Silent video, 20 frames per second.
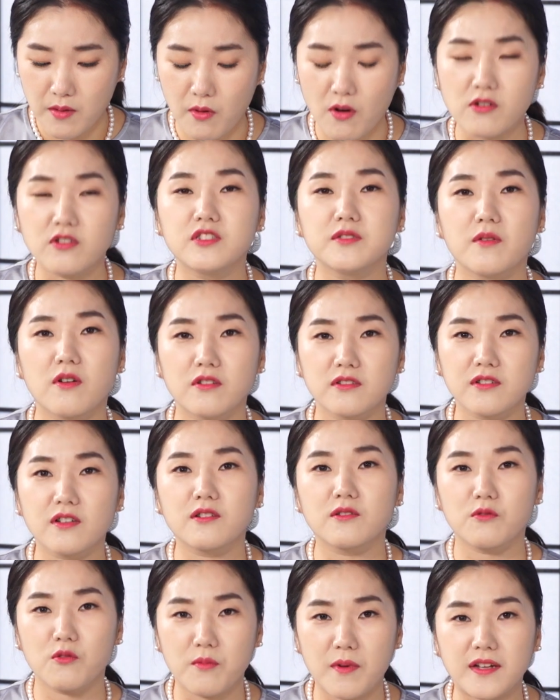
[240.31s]
네. 벌금형을
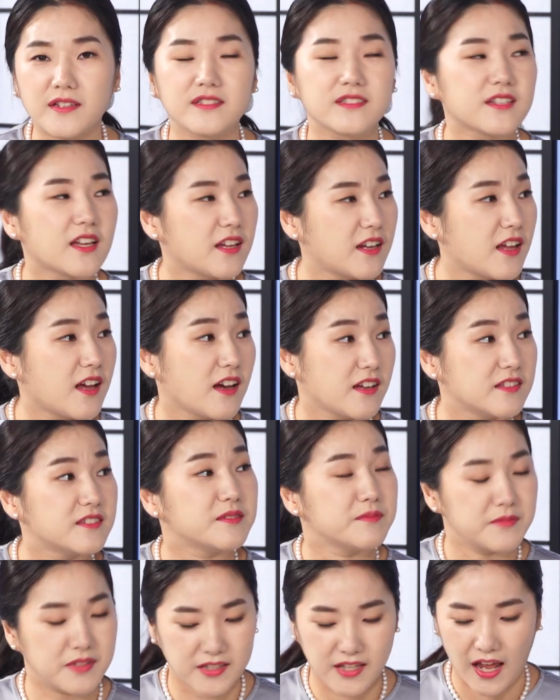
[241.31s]
선고받은 사례가
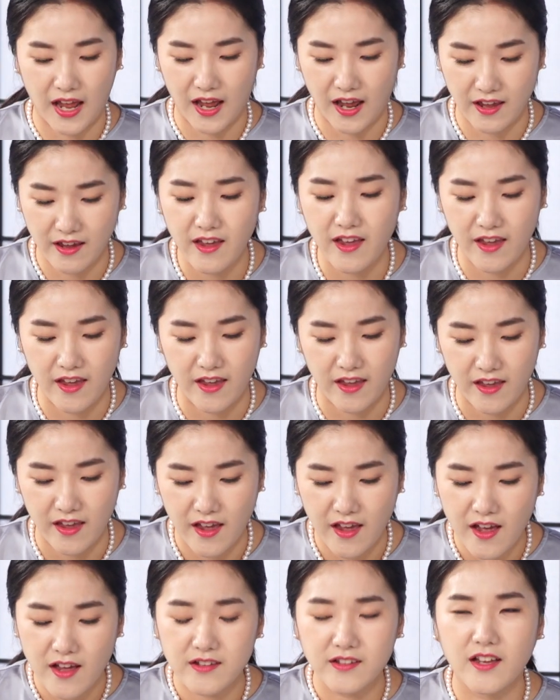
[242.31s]
있습니다. 예. 예.
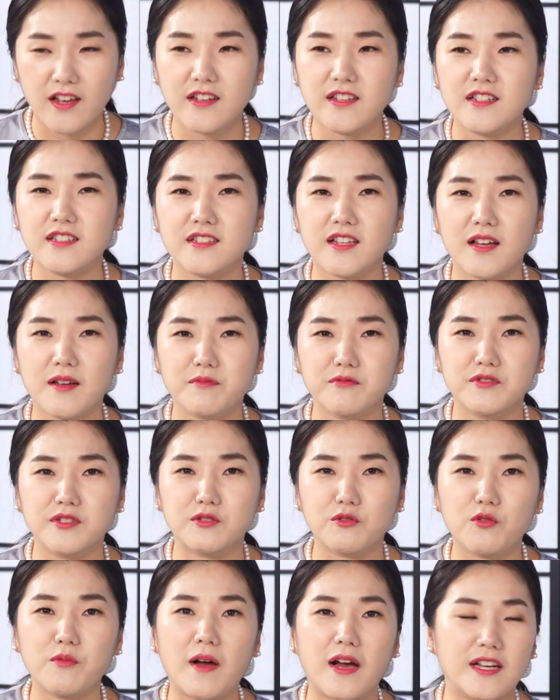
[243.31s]
대리기사분이
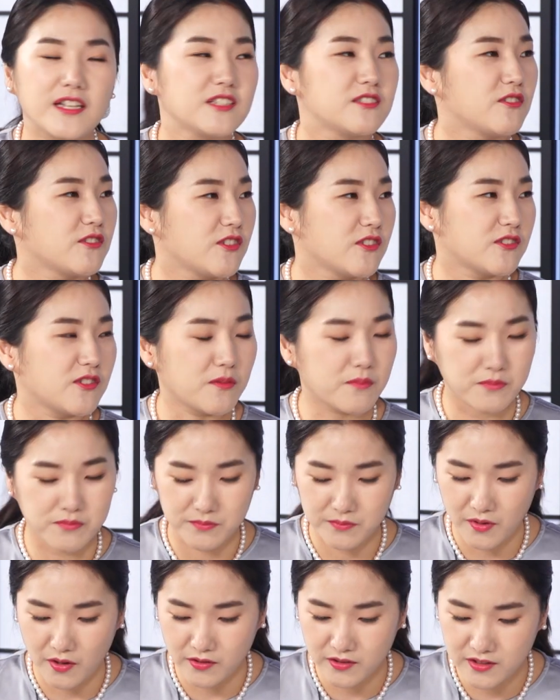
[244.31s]
조금 악의적이었던
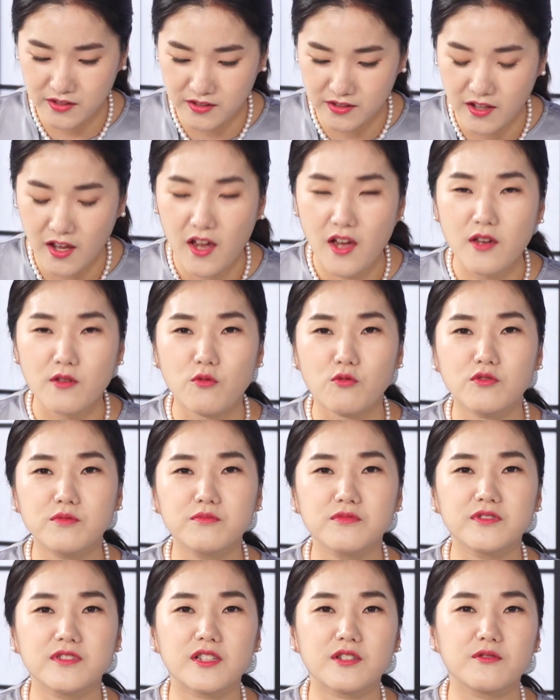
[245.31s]
면은 요금
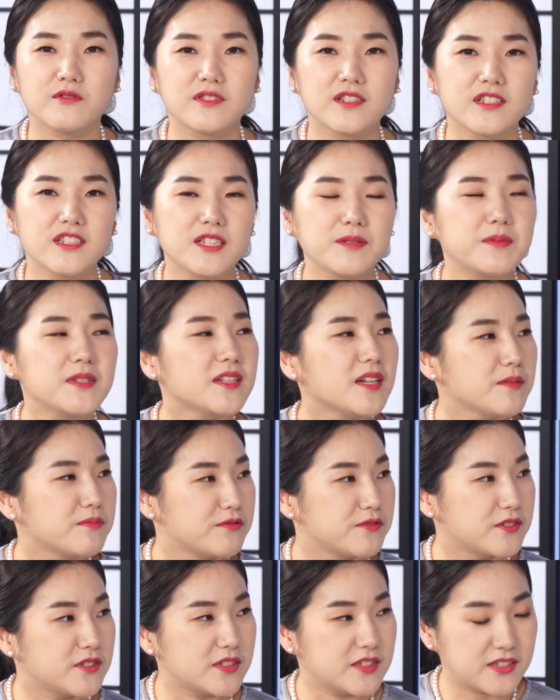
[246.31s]
문제로 이제 시비가
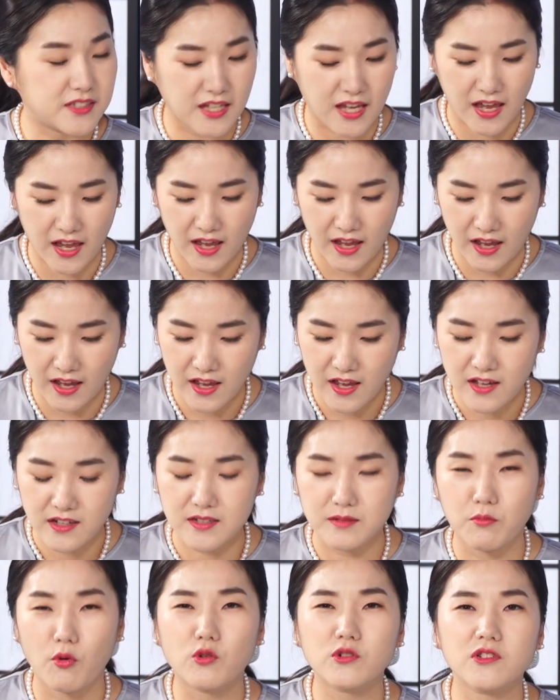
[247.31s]
붙자 그
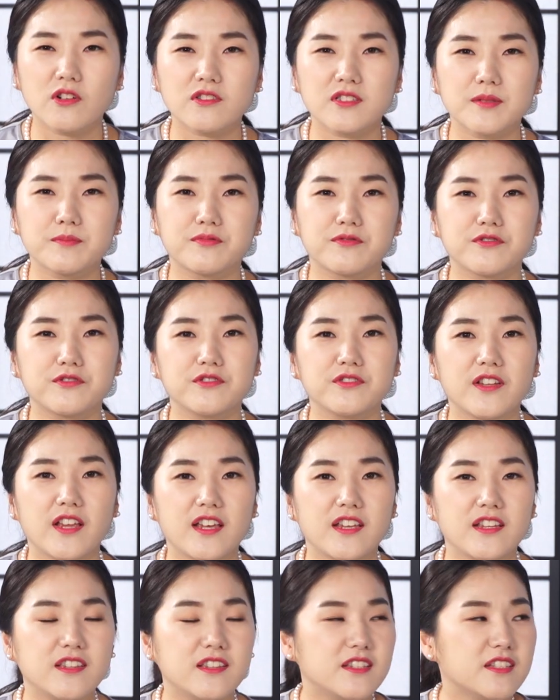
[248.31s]
목적지 부근에
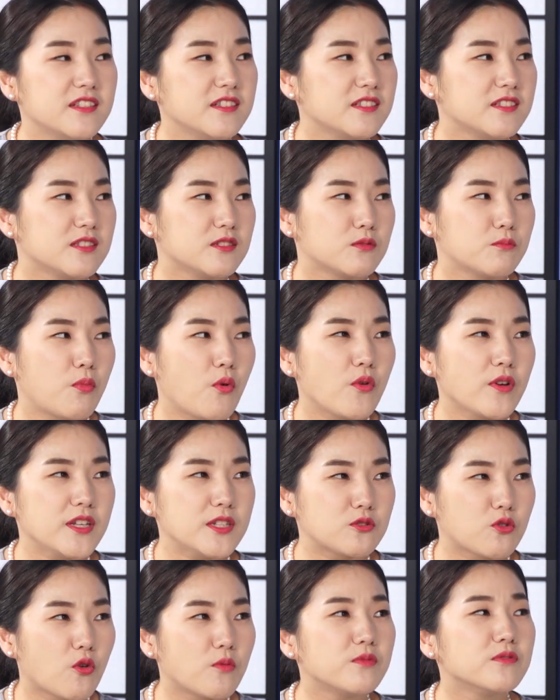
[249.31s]
있는 그 폭이
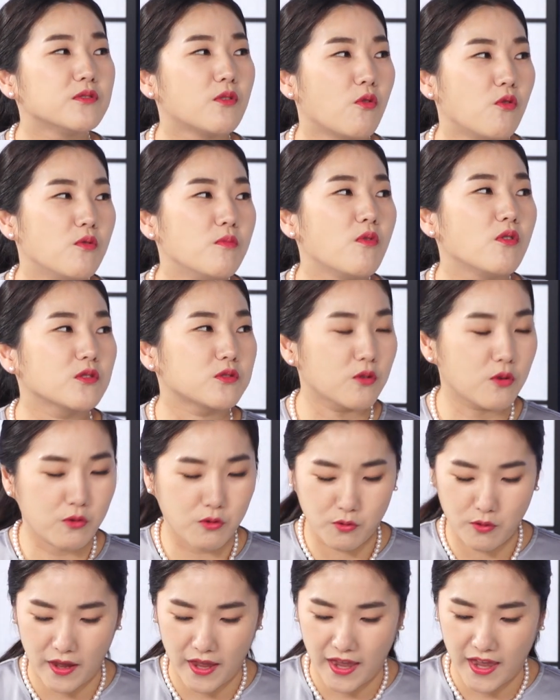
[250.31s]
좁은
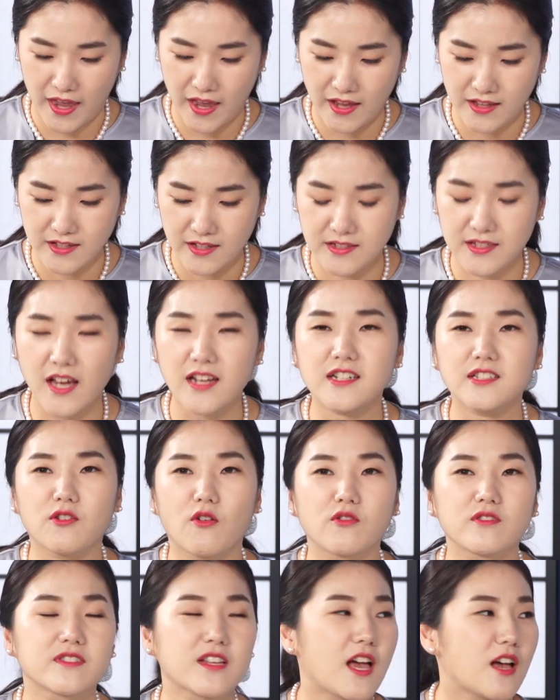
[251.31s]
골목도로에 이제 차를 차를
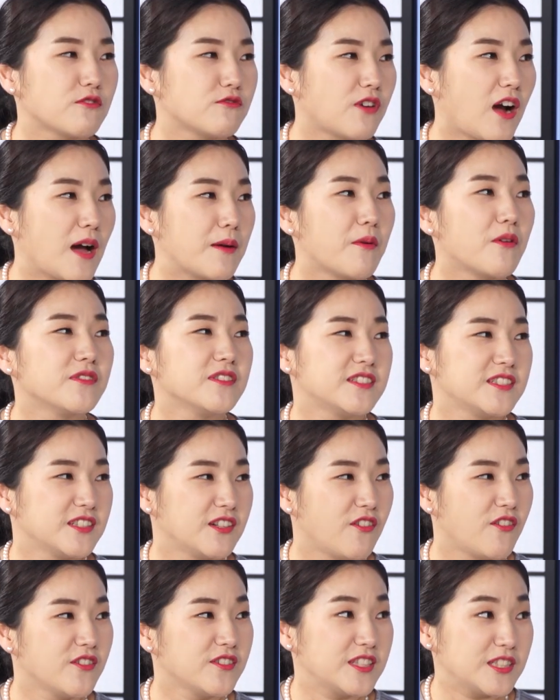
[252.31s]
정차하고 가버리신
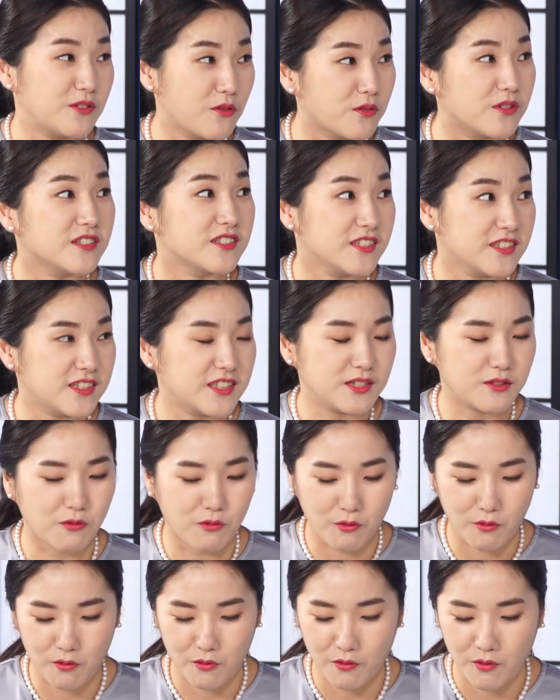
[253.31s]
거예요. 시동을 예.
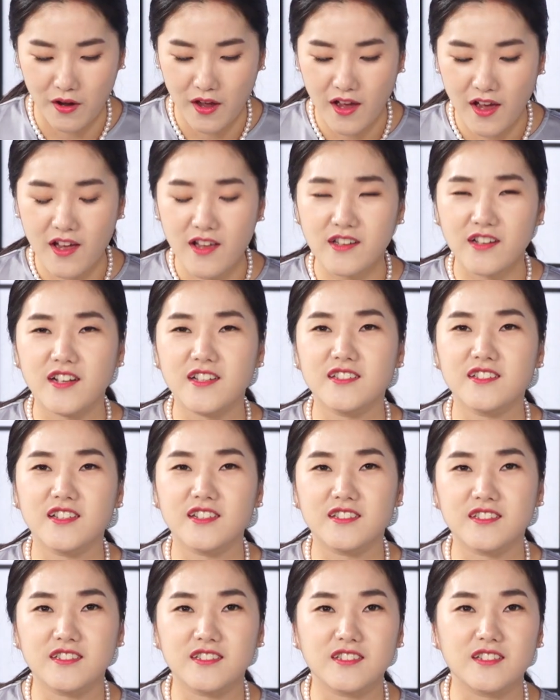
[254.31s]
끄시고. 그러니까 이제
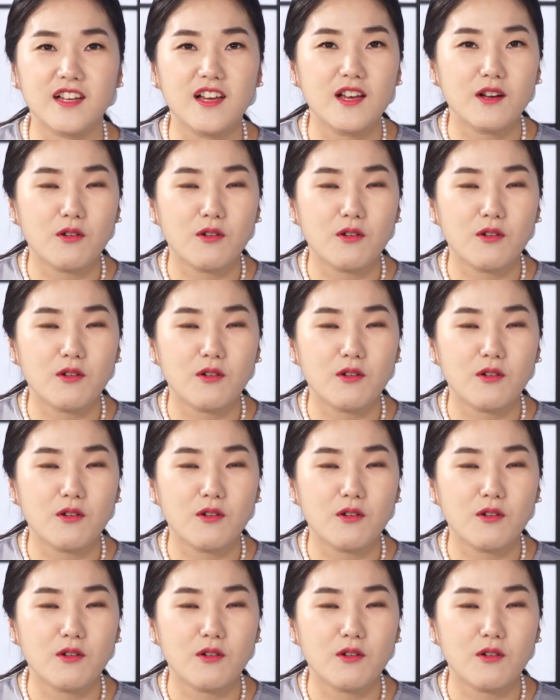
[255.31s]
그,